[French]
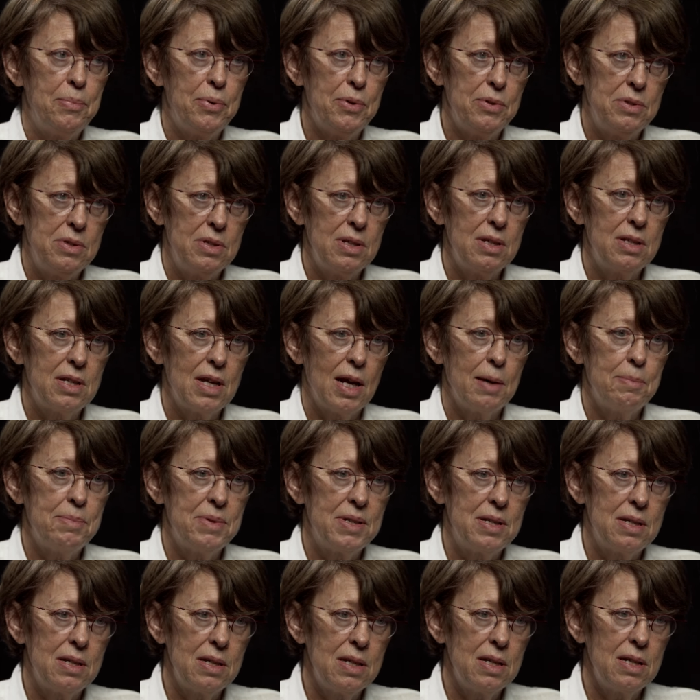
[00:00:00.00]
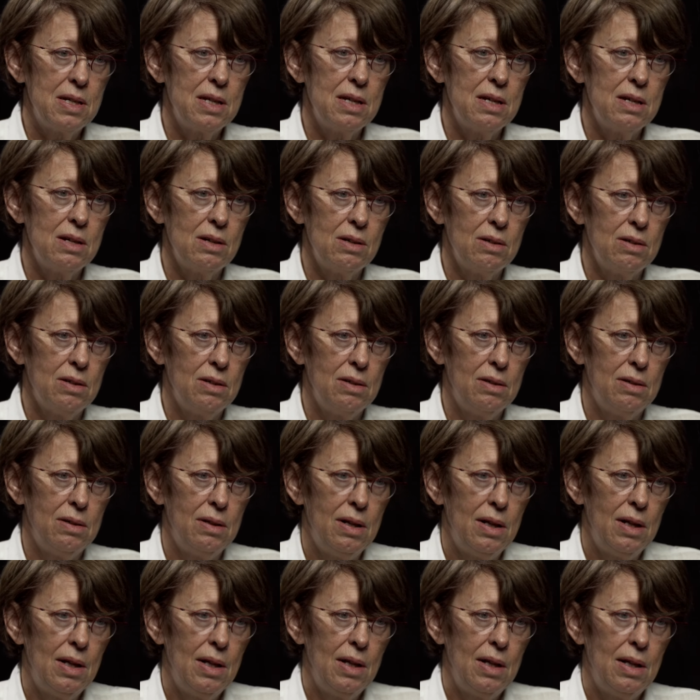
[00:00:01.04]
petit à petit, euh,
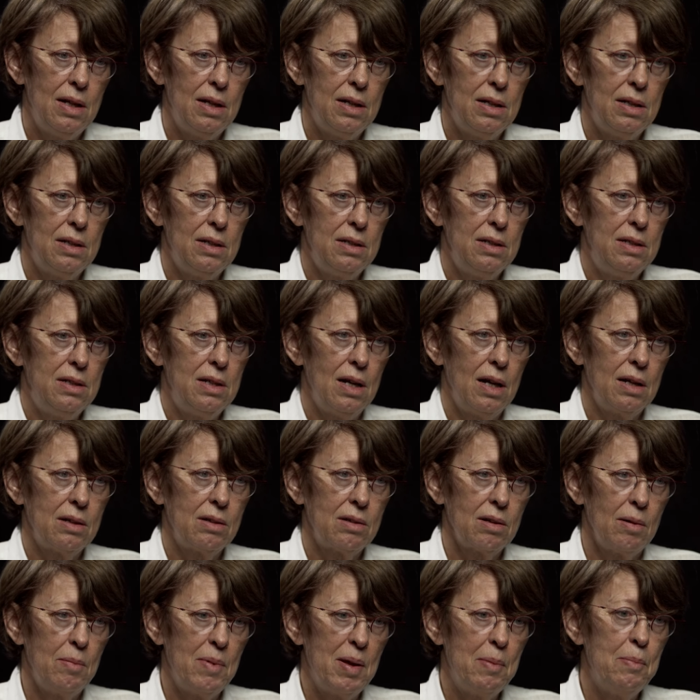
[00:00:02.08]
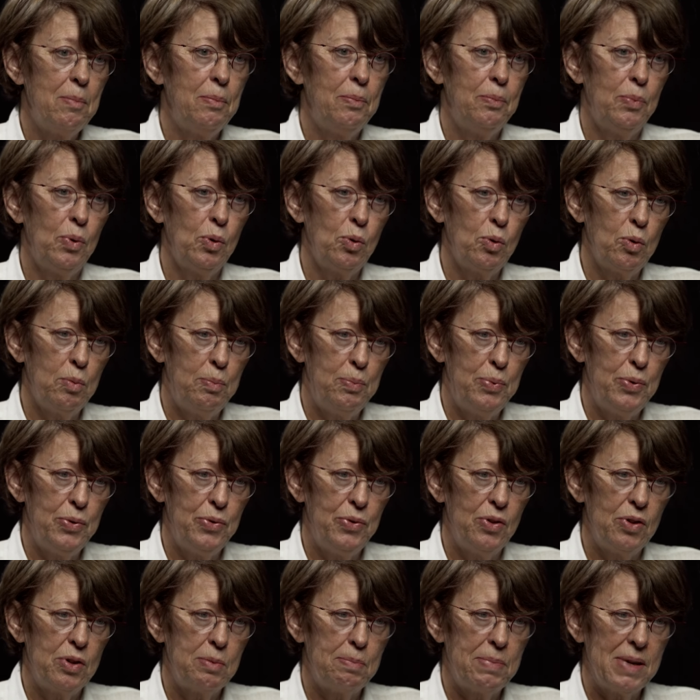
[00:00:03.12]
euh, il y a quand même beaucoup plus
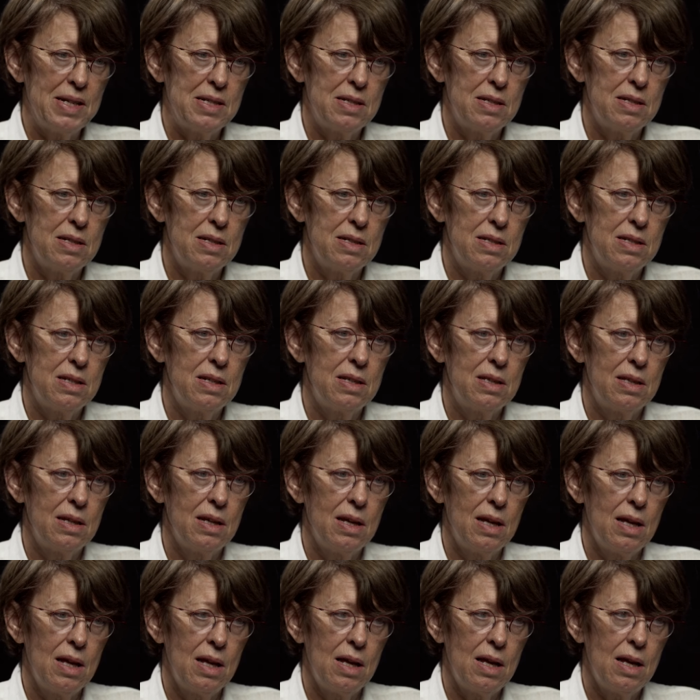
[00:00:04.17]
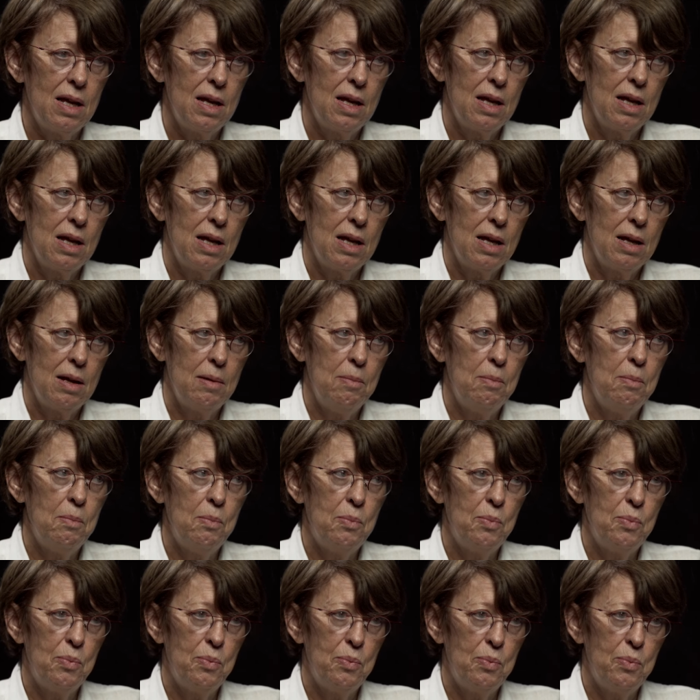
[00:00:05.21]
de spasticité,
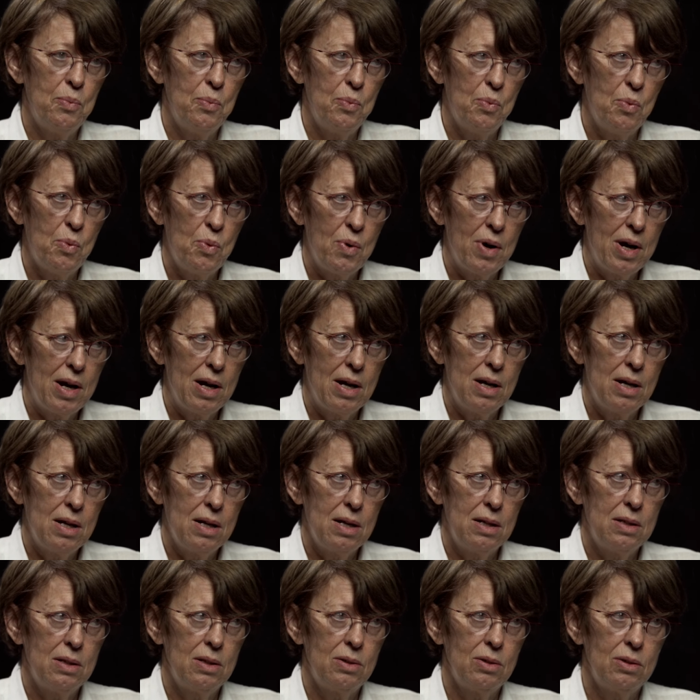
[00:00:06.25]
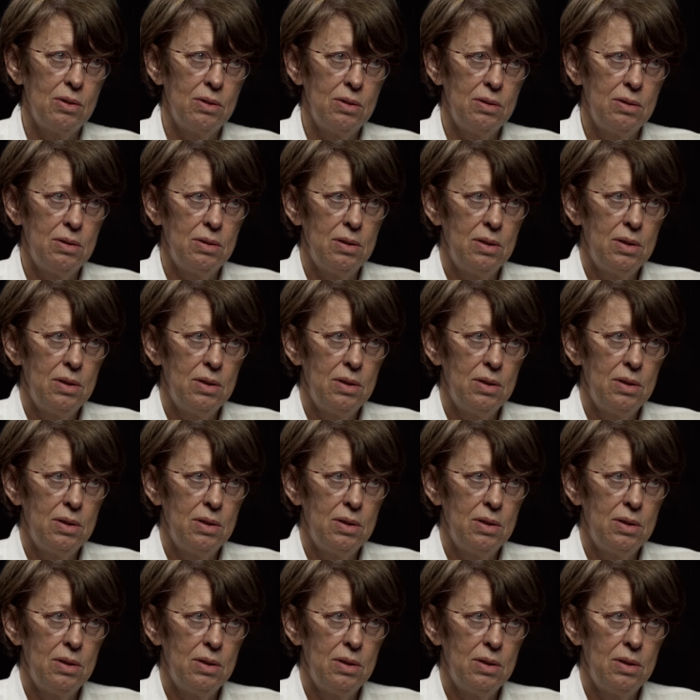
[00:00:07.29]
moins de...